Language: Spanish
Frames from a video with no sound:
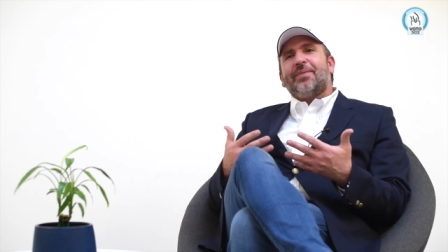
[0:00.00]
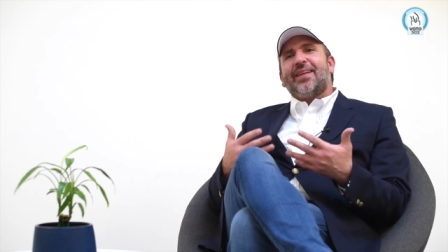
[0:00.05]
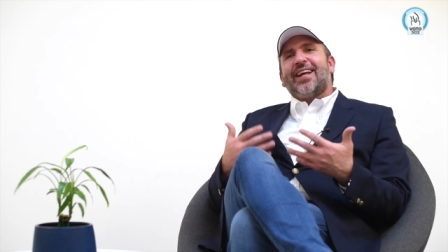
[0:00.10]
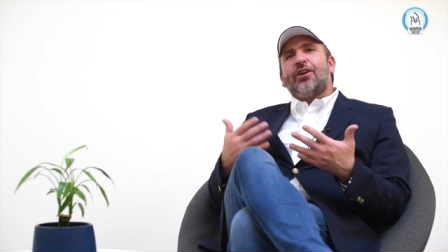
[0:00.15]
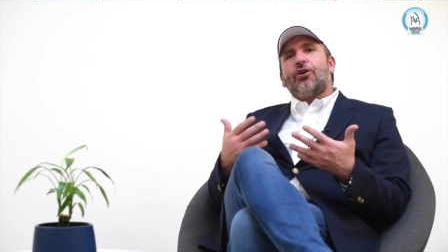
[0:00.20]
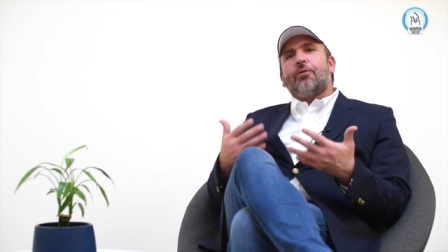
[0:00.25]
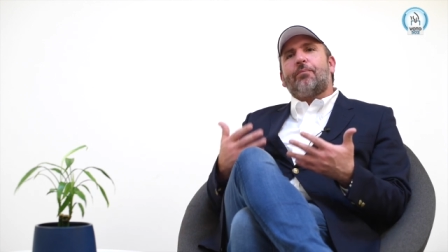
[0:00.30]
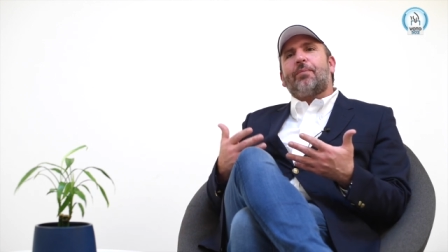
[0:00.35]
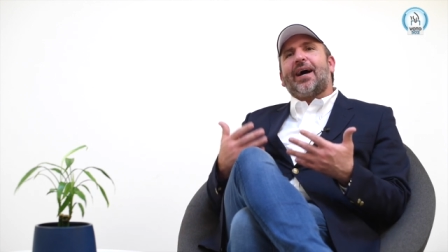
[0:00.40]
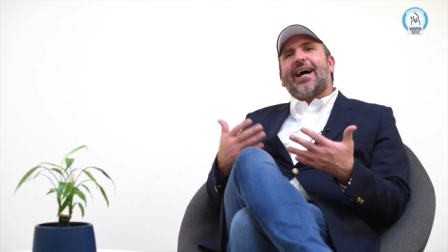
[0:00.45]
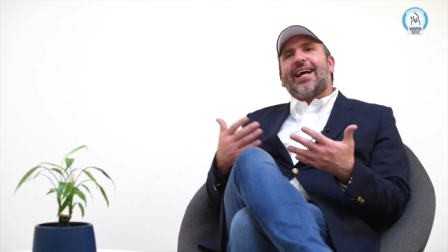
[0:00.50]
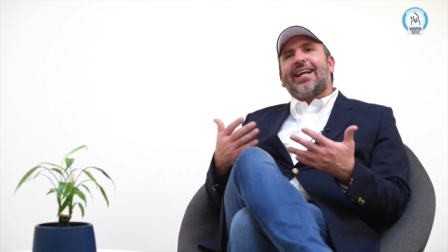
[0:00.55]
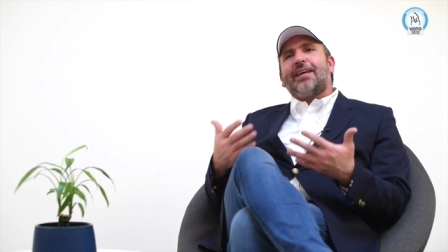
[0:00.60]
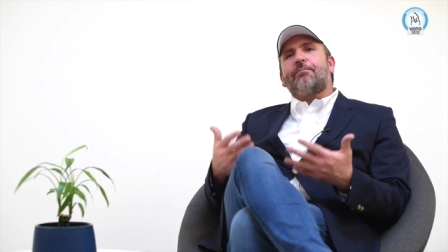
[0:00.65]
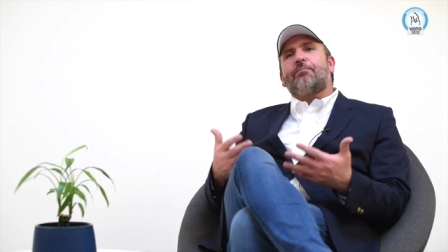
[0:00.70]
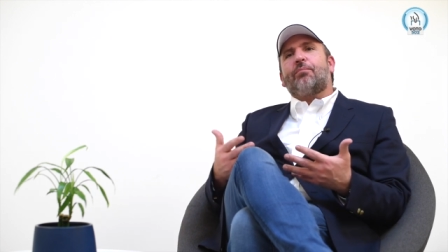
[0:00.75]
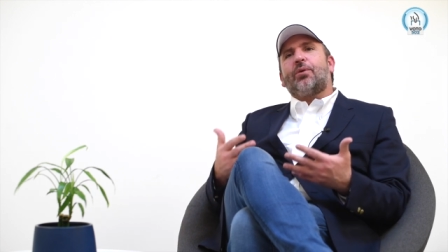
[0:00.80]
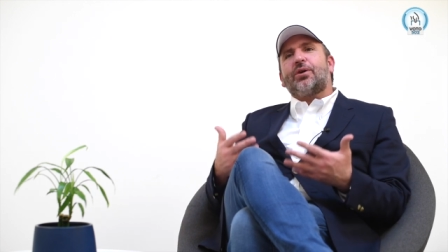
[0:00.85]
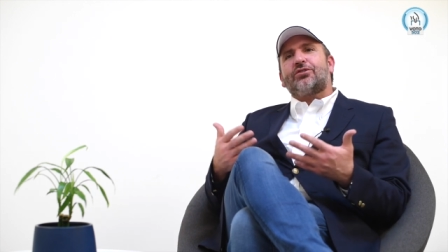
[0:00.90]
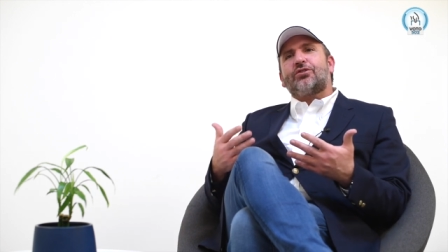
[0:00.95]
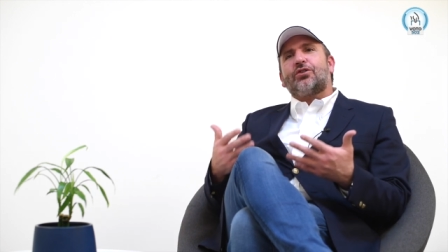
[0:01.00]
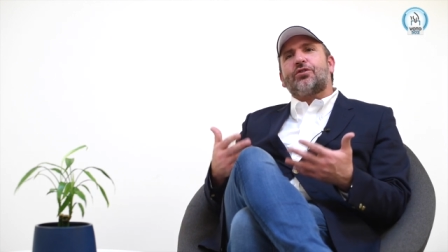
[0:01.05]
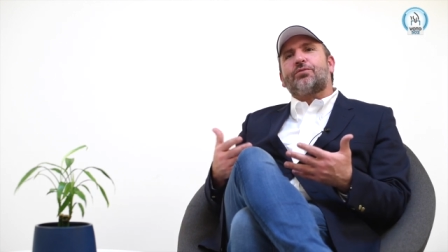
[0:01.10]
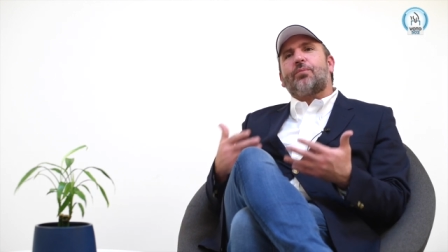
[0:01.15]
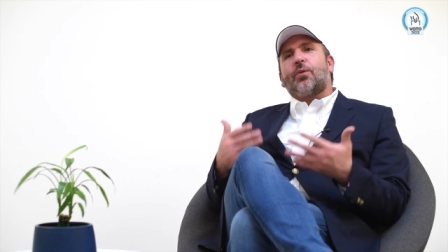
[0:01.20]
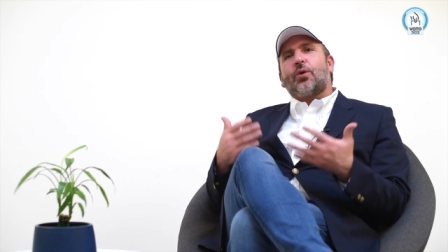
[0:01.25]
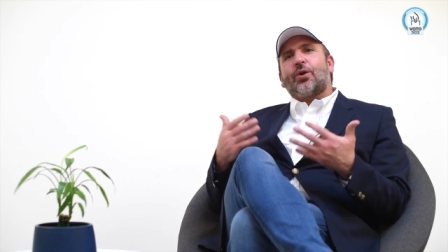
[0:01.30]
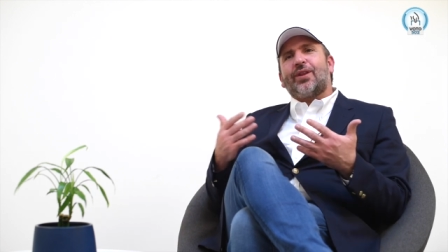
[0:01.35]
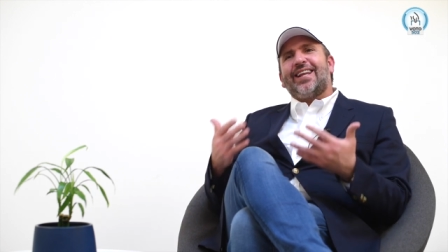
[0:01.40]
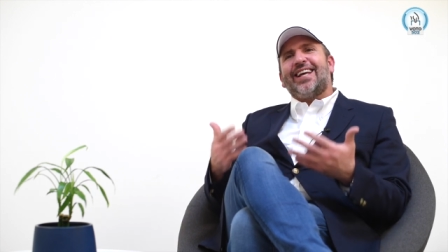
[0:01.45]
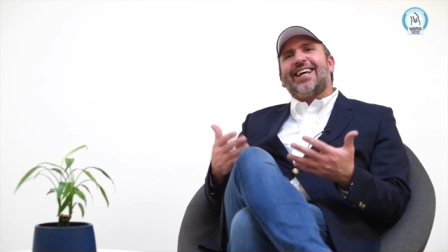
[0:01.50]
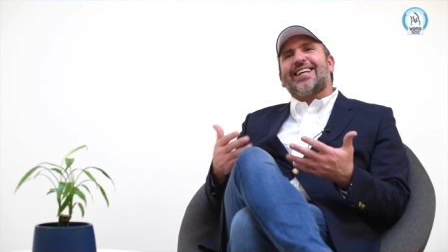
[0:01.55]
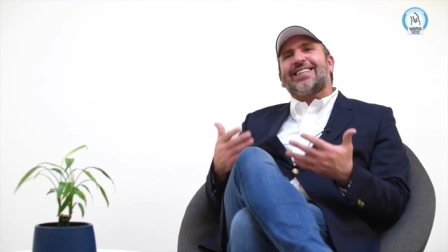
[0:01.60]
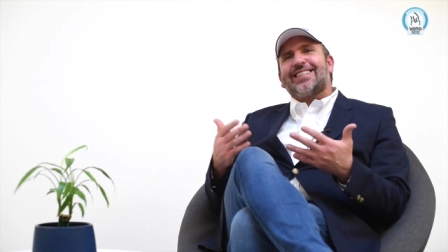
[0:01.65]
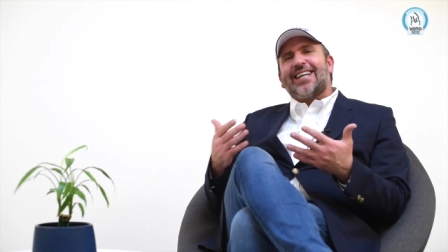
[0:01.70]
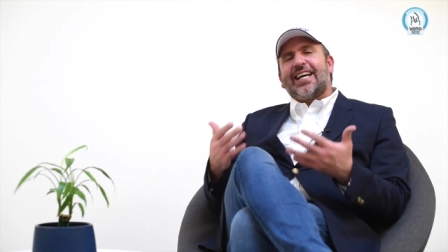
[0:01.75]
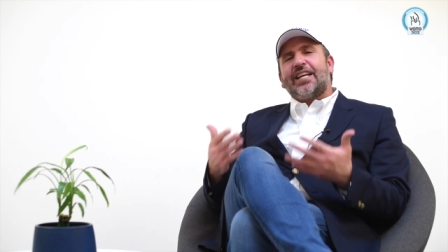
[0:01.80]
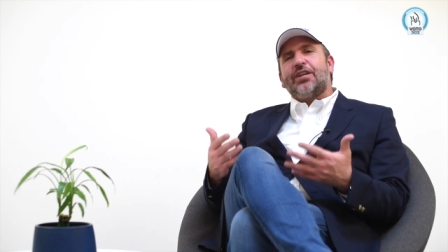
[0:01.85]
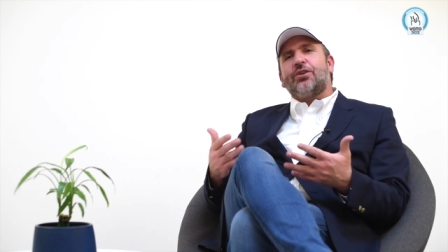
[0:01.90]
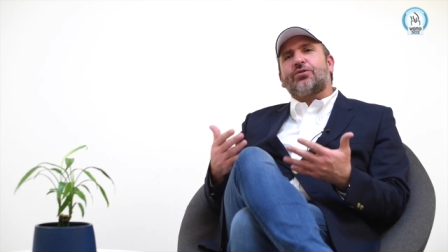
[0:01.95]
de no pagar impuestos por
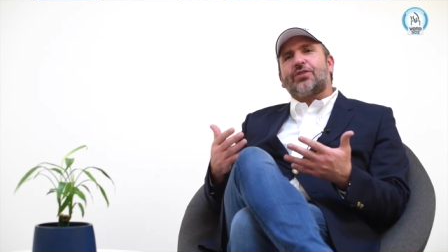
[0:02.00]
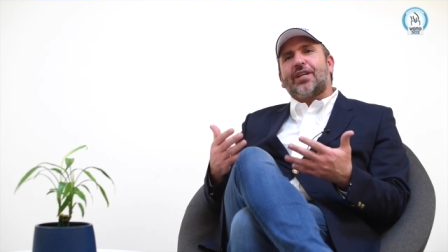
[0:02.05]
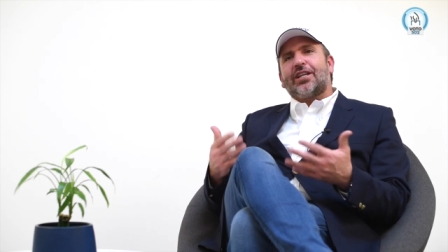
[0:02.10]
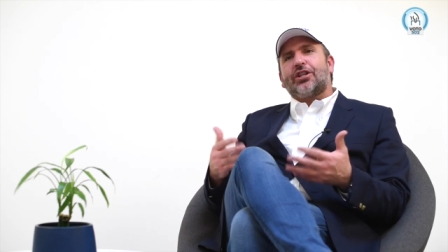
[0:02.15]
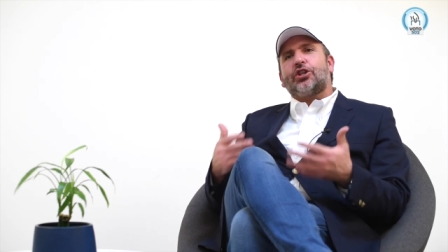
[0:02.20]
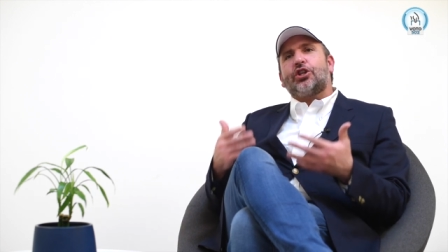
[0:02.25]
10 años a